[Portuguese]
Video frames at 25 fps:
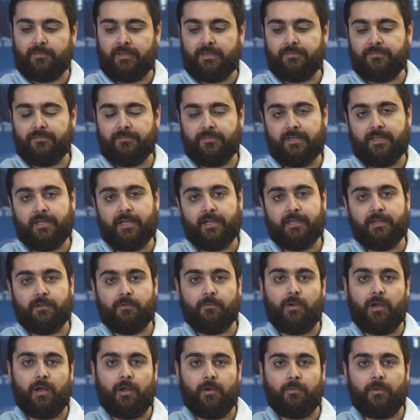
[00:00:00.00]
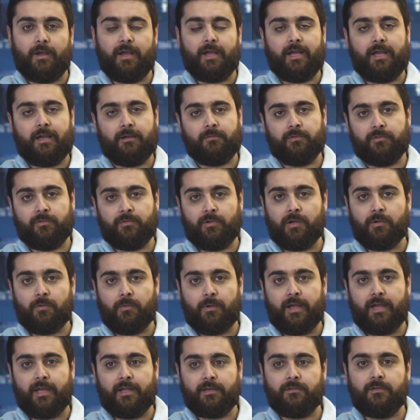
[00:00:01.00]
vai ficar igual à água do
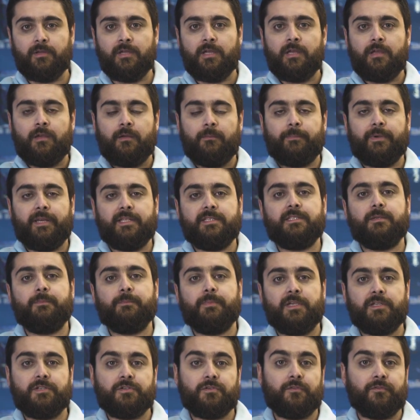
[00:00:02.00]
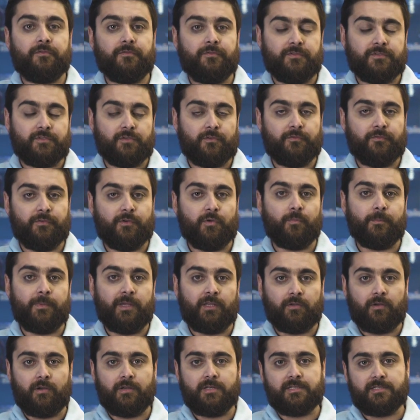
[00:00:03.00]
aquário para esse peixe sofrer um
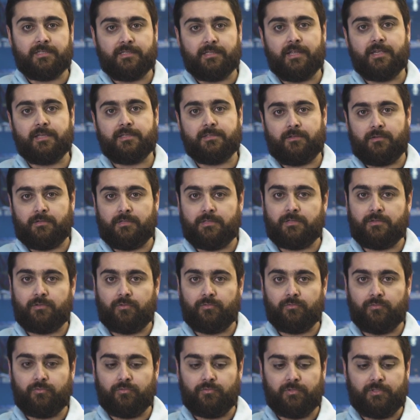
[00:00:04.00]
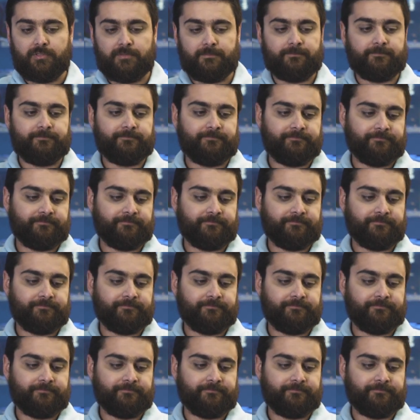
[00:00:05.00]
menor estresse na hora de soltura.